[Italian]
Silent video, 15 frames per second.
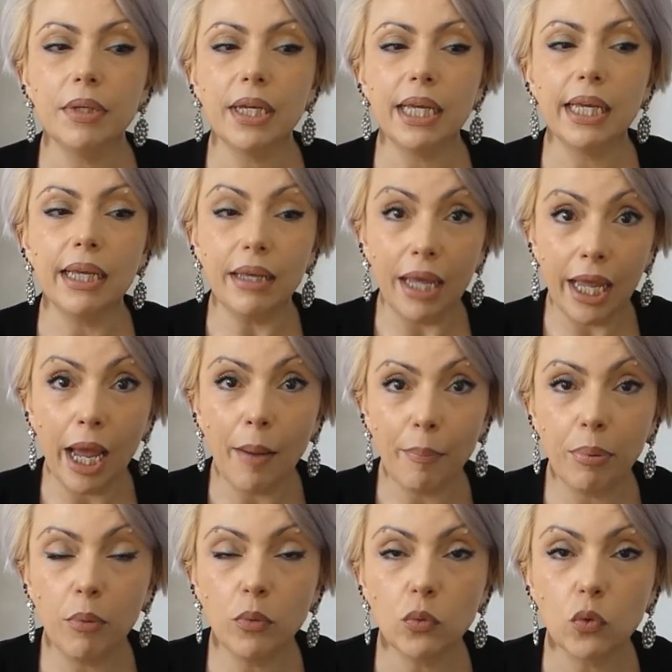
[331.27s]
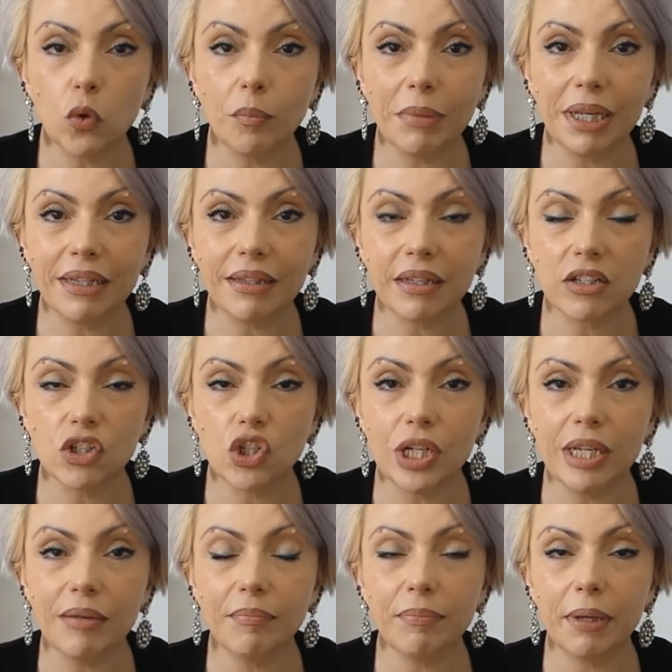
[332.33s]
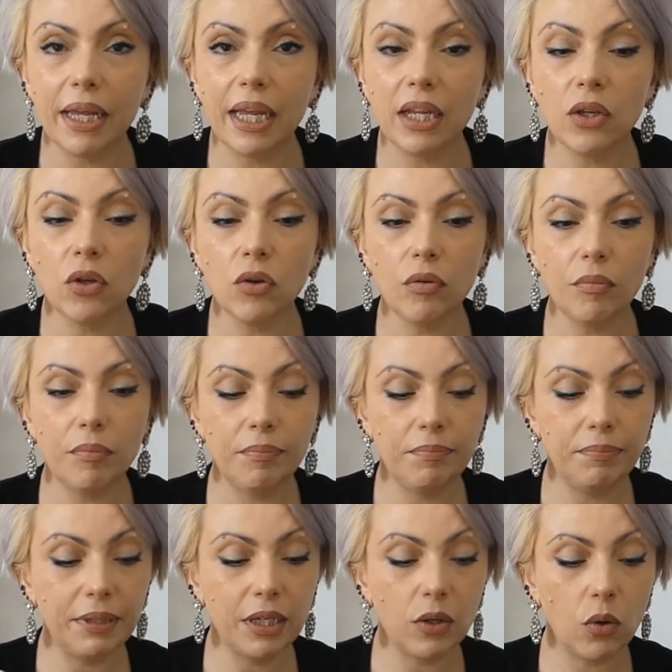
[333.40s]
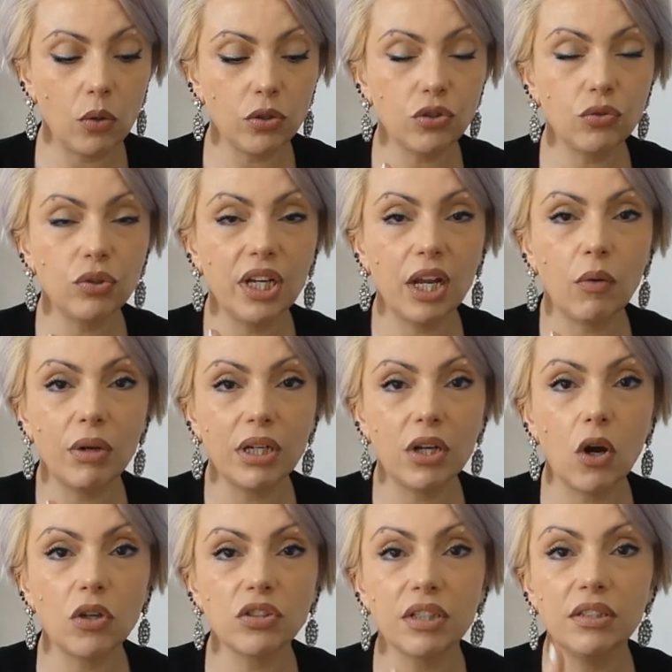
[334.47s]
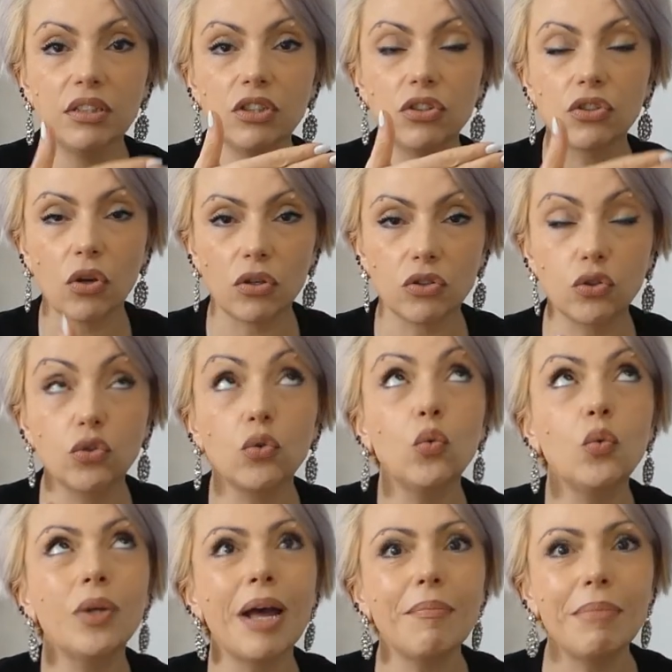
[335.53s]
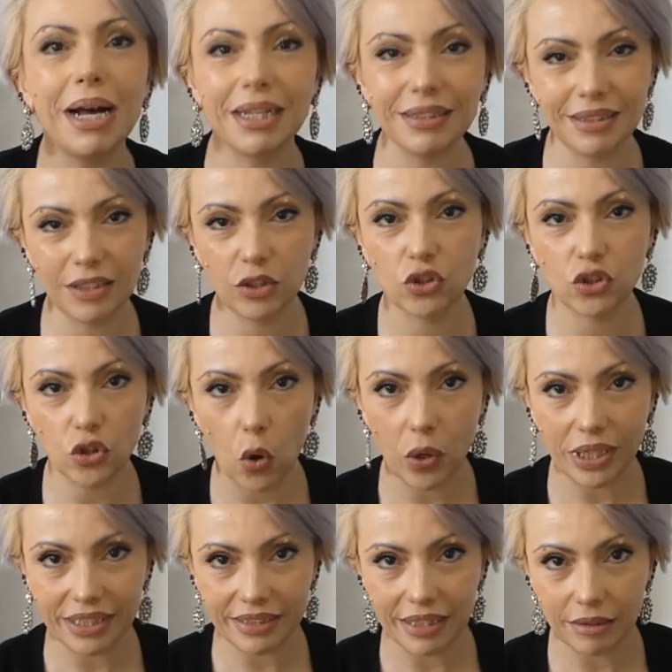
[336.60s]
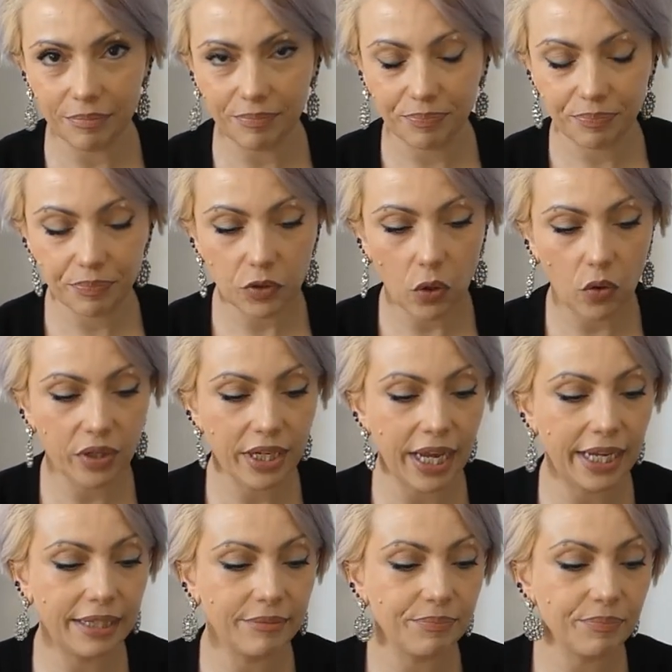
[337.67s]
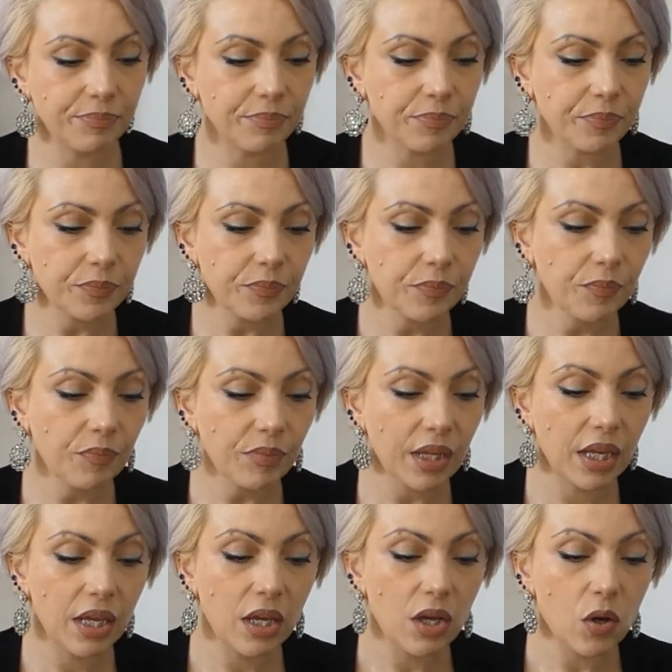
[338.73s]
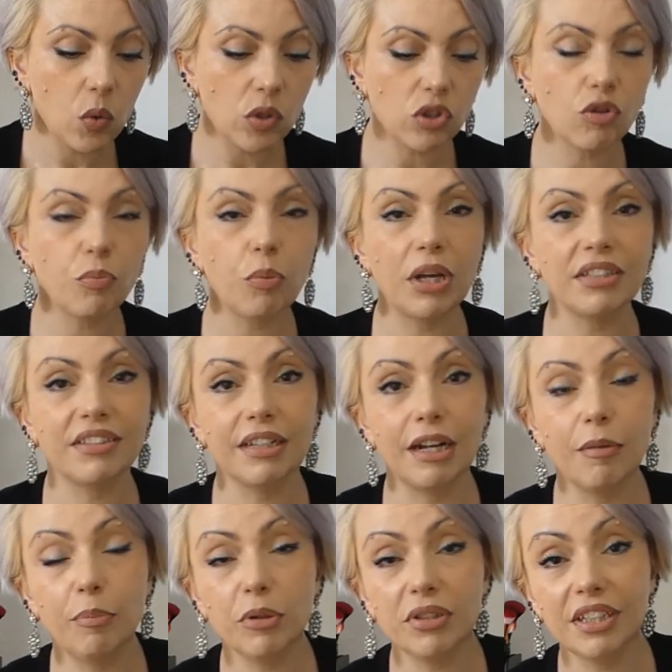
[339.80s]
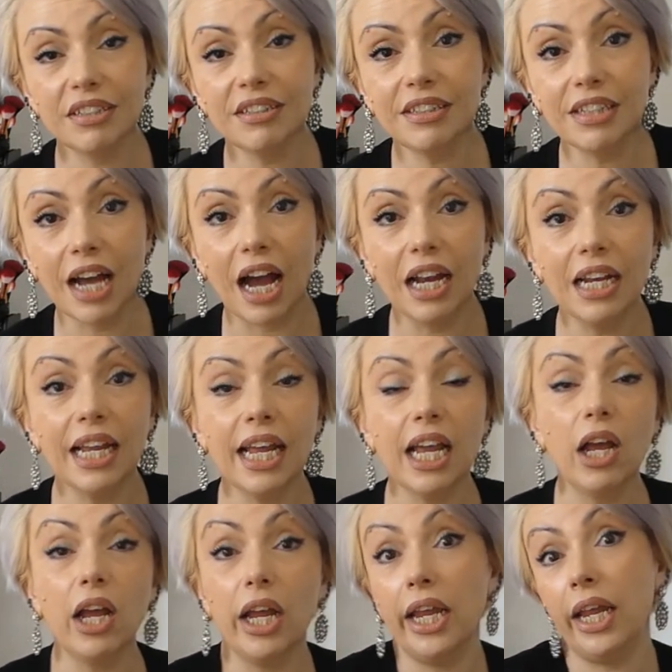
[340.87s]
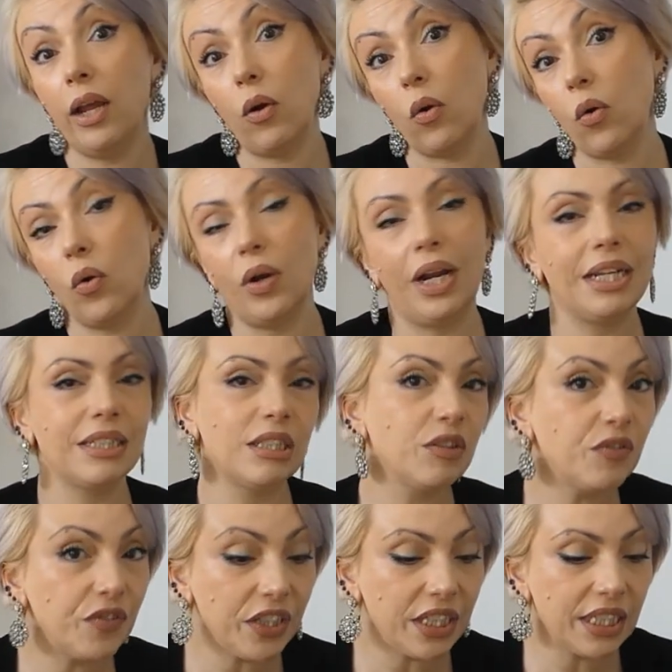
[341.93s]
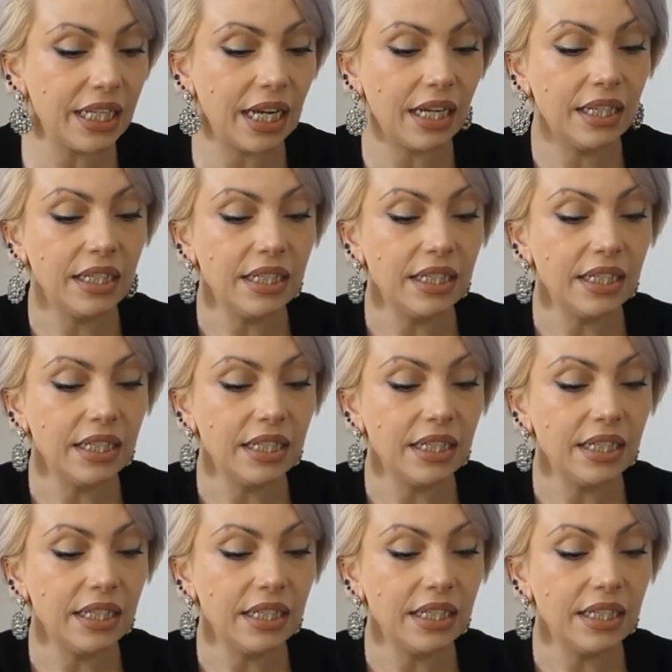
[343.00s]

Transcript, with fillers: e, e appunto metterci l'impegno per costruire qualcosa di so- su una base solida, ok? Questo può essere il potenziale e o la sfida.